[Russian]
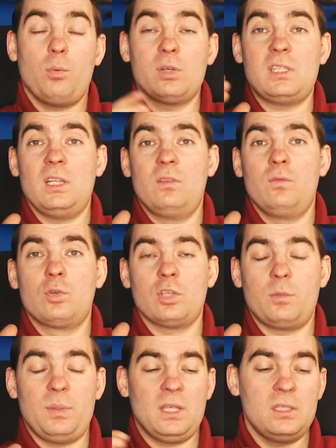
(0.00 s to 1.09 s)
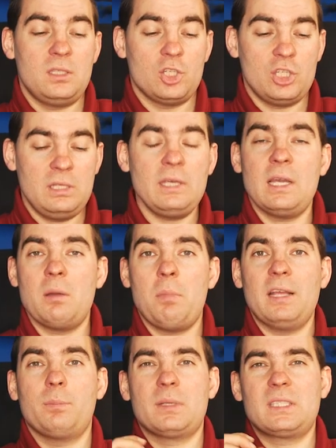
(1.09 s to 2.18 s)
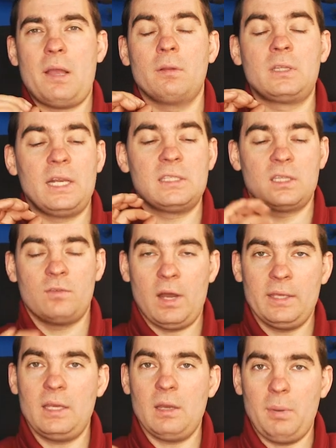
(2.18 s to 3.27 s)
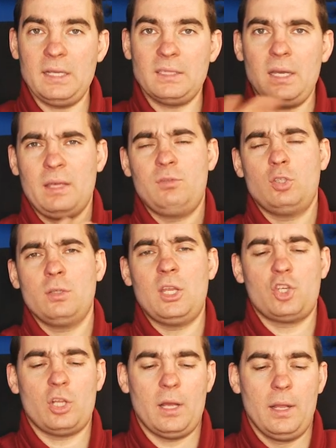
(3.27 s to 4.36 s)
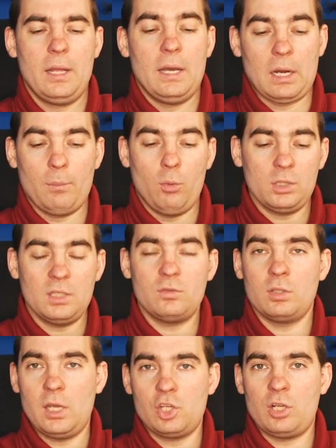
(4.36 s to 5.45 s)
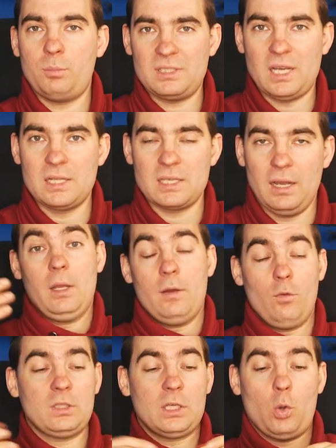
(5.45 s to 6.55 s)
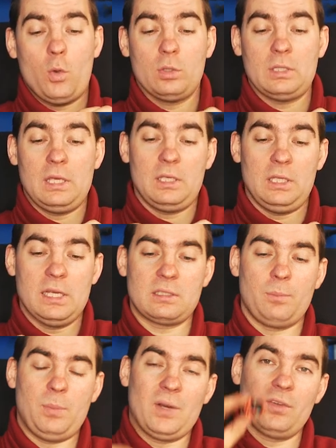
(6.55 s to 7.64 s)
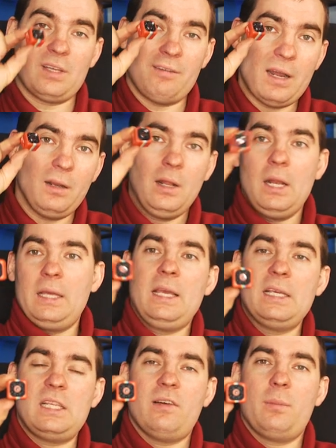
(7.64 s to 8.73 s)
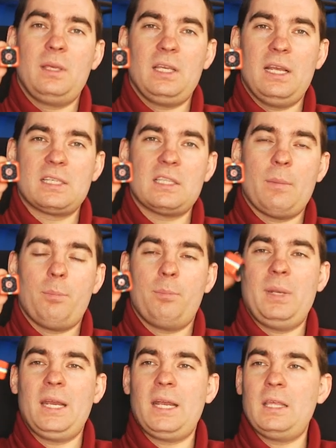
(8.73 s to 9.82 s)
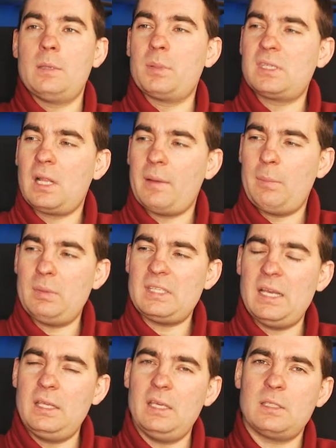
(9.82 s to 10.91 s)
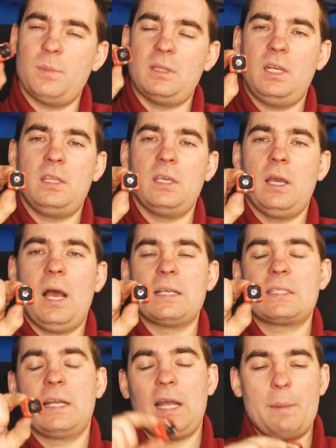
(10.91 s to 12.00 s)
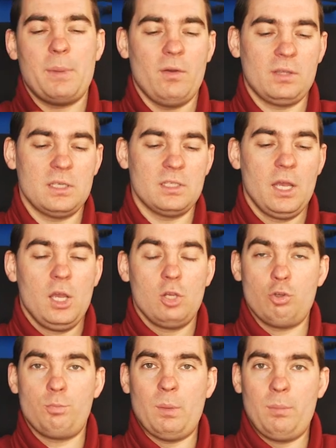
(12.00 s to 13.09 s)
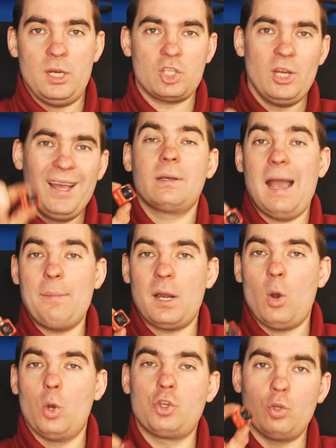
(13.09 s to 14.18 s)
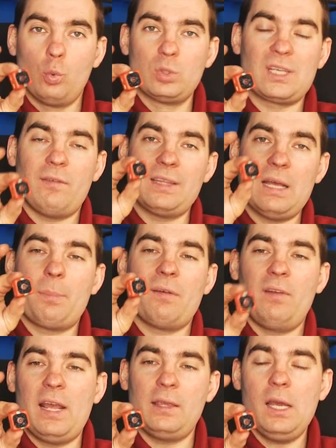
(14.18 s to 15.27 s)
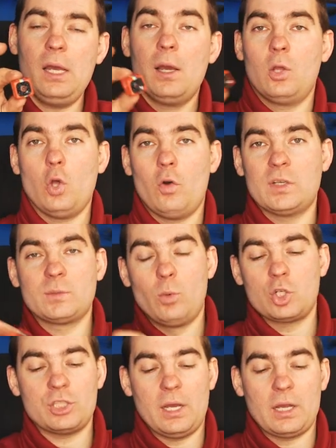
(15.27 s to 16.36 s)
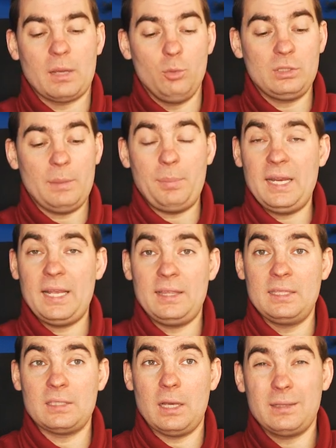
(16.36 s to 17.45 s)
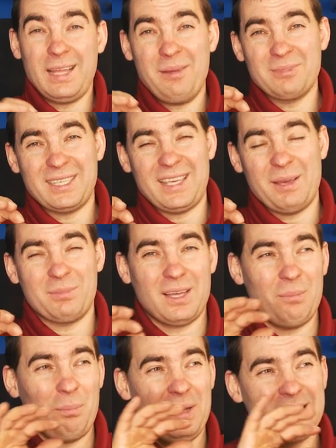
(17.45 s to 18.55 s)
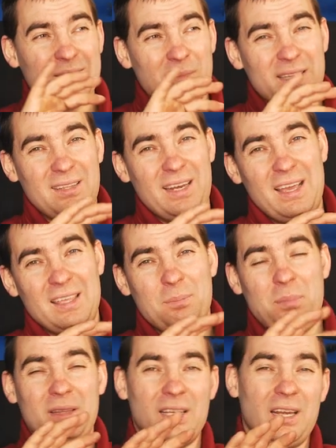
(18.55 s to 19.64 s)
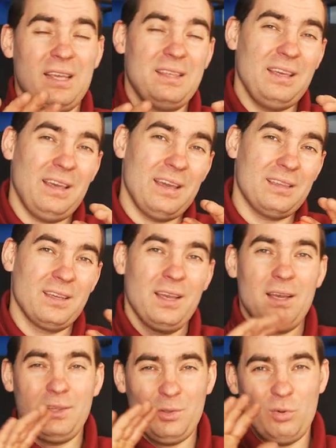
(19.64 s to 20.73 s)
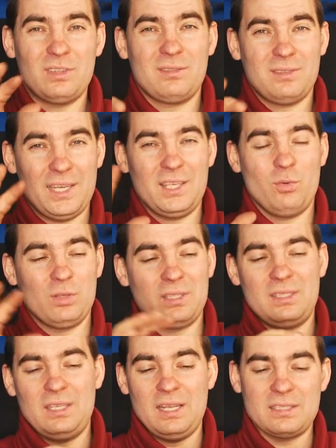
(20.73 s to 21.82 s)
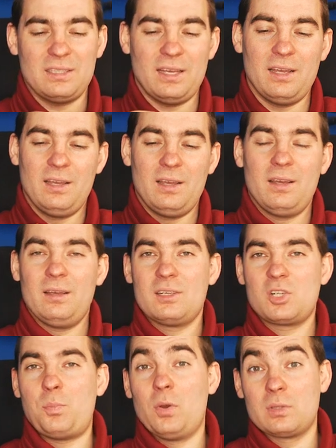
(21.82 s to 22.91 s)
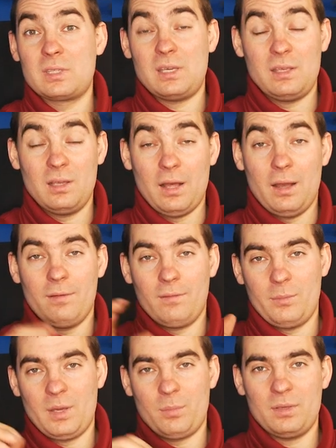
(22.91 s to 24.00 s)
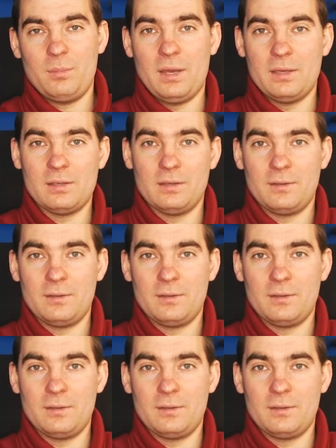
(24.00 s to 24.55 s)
после 256 гигабайт поставил 32 гигабайта и все начало работать, все начало писаться. Вот такой вот интересный первый товар. Если вам интересно, переходите по ссылкам в описании, смотрите, ознакомливайтесь чуть поближе. Камера очень узкого направления, но возможно кому-то пригодится там за кем-то посмотреть, подглядеть. Ну вот эти вот интересные шпионские дела, вы меня понимаете.